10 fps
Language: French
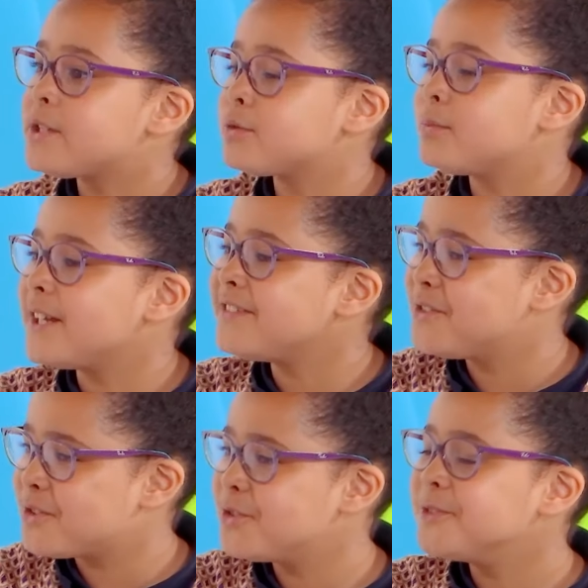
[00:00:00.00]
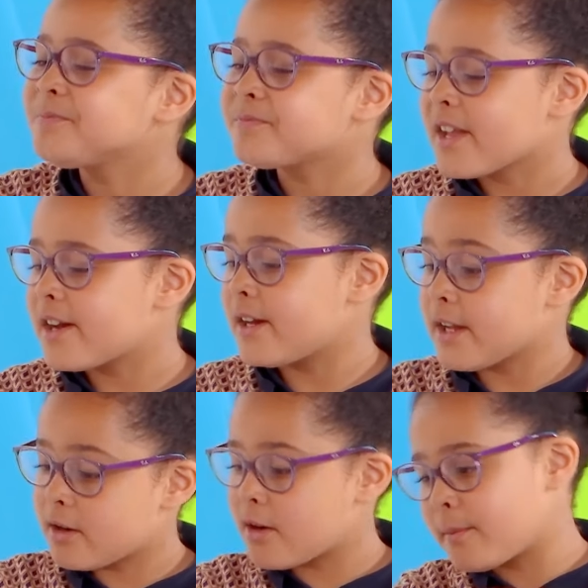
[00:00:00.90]
ils sont bêtes du coup.
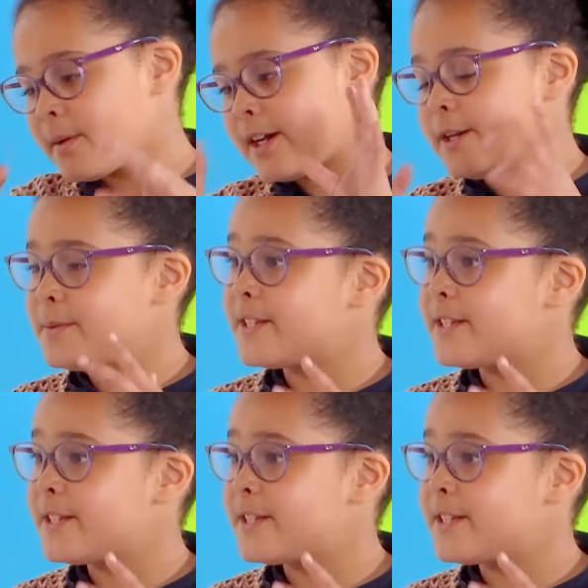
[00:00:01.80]
Avec leurs mains, elle est